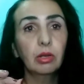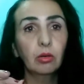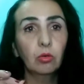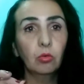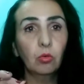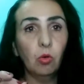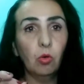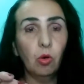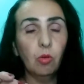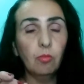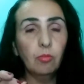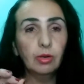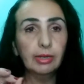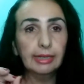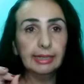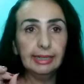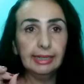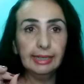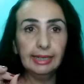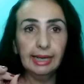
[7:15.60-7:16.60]

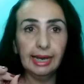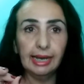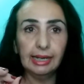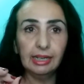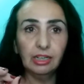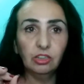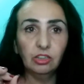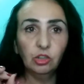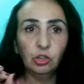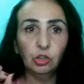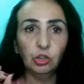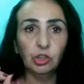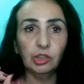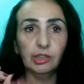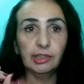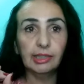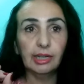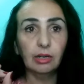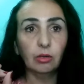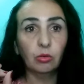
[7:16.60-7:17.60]
como que é que
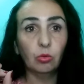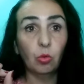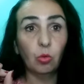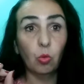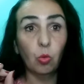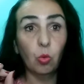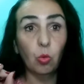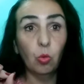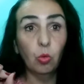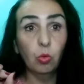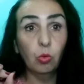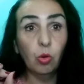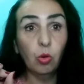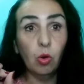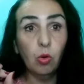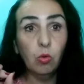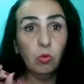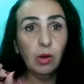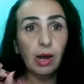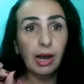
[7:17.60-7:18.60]
digita
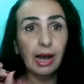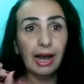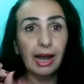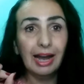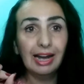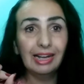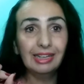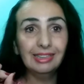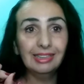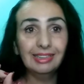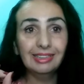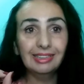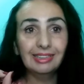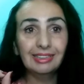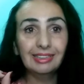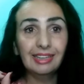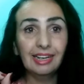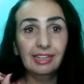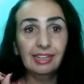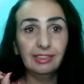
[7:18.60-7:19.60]
Google
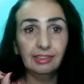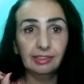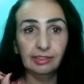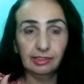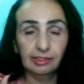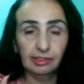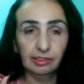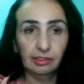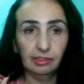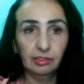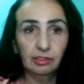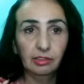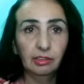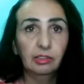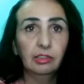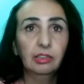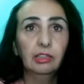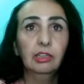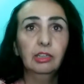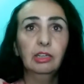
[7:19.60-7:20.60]
AdSense.
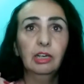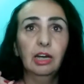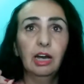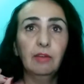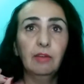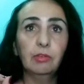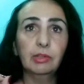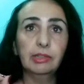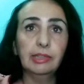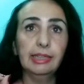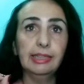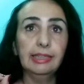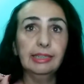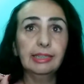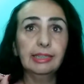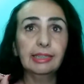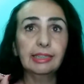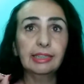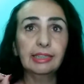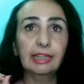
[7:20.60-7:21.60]
Aí você
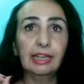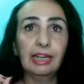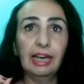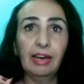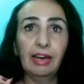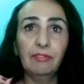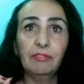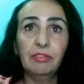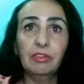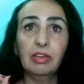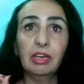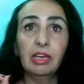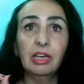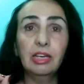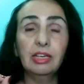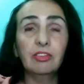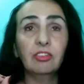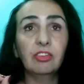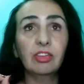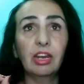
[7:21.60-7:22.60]
inscreve,
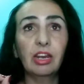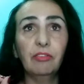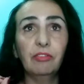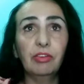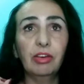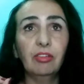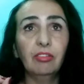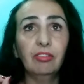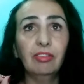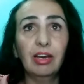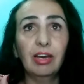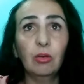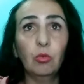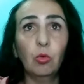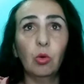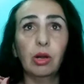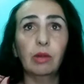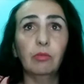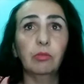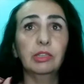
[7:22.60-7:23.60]
inscrever-se
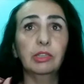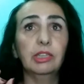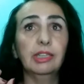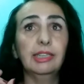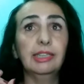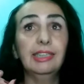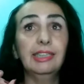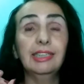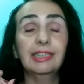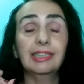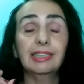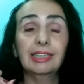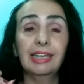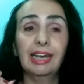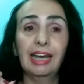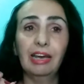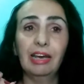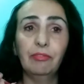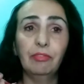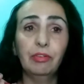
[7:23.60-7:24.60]
agora, você se
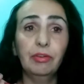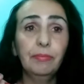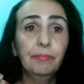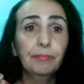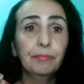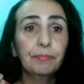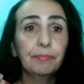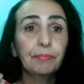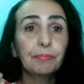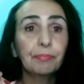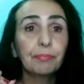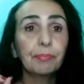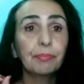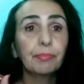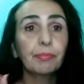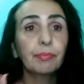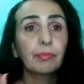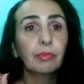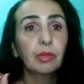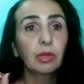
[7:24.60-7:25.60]
inscreve
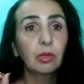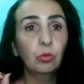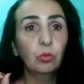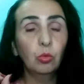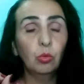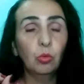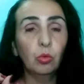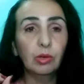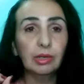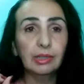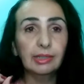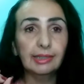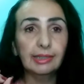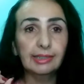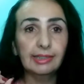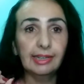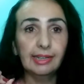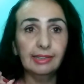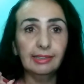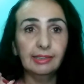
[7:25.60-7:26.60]
no Google
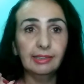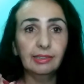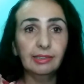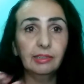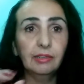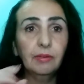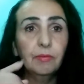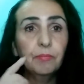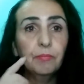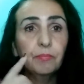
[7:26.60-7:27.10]
AdSense.